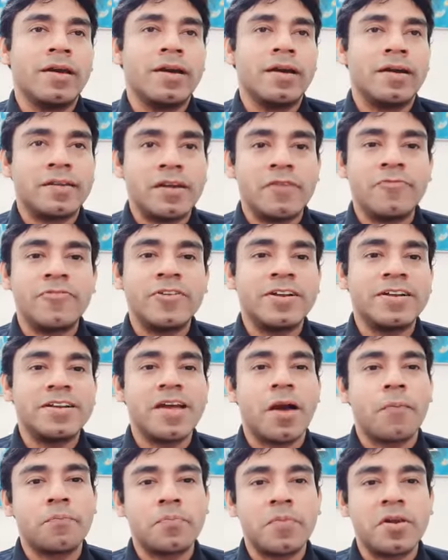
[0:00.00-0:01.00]

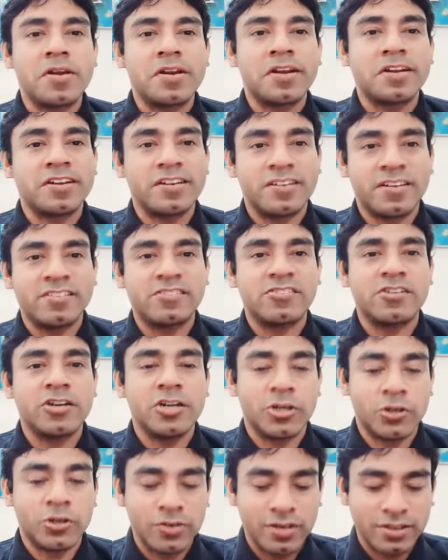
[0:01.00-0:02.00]
ডেফিনেটলি আপনার একটা
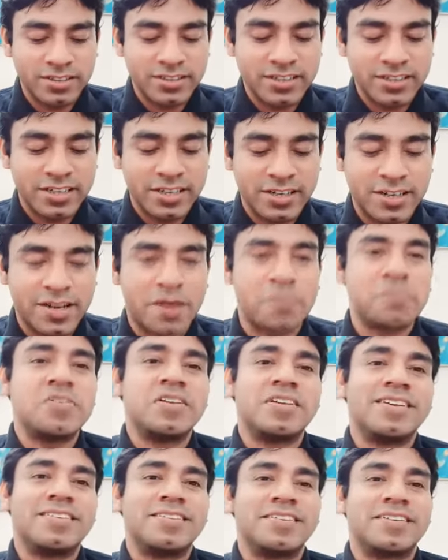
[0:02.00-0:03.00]
ডেস্টিনেশন আছে যেখানে আপনি
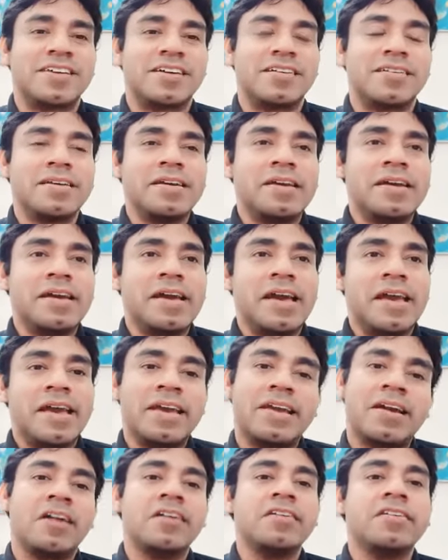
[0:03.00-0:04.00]
যেতে চান
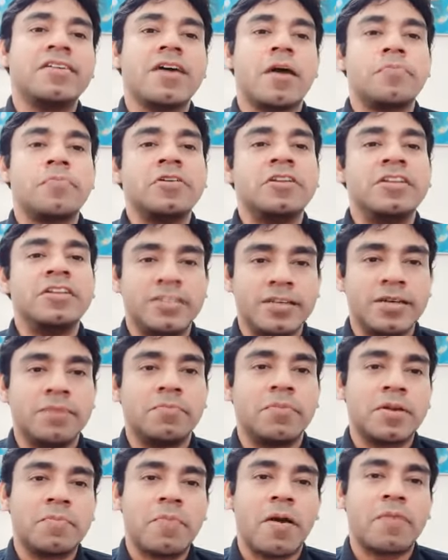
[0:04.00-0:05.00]
এই গাড়িটা আপনি নিজে
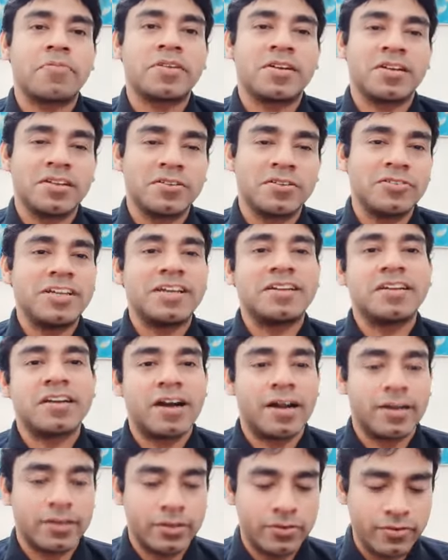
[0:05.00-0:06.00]
মানে ব্যবসাটা যদি একটা
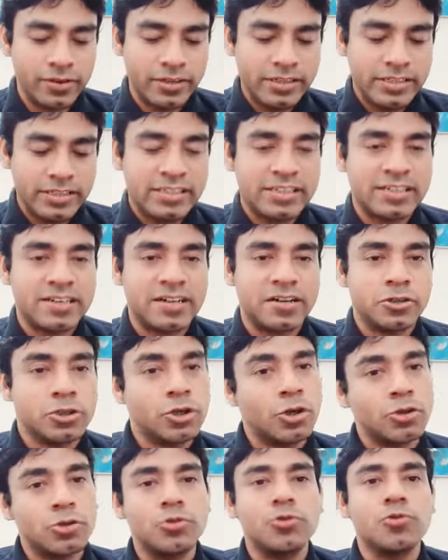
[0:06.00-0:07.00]
গাড়ি হয় নিজেটা
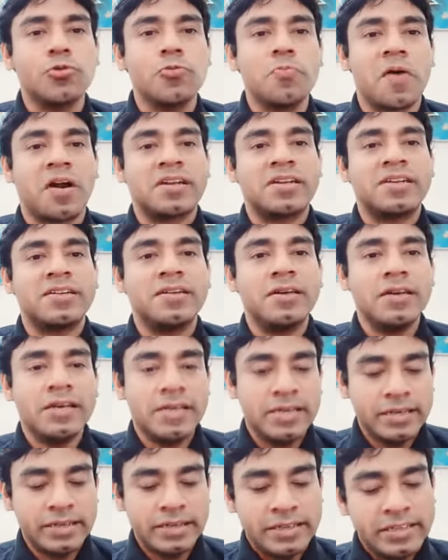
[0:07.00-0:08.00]
যতটুকু পারেন
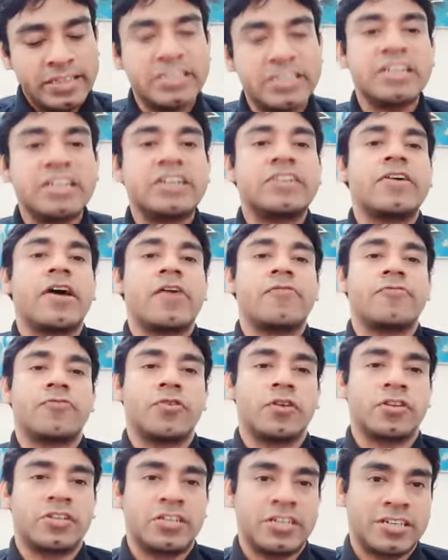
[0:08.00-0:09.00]
নিজে ড্রাইভ
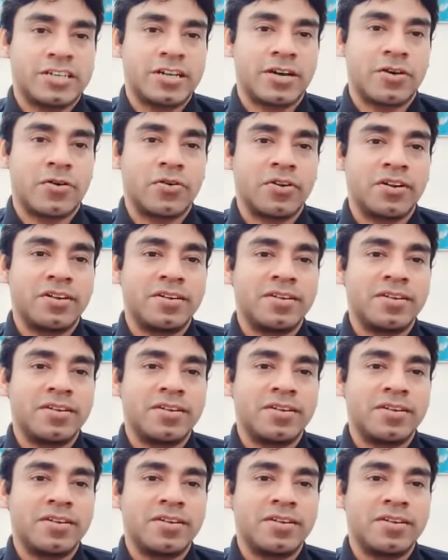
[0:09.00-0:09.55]
করার চেষ্টা করেন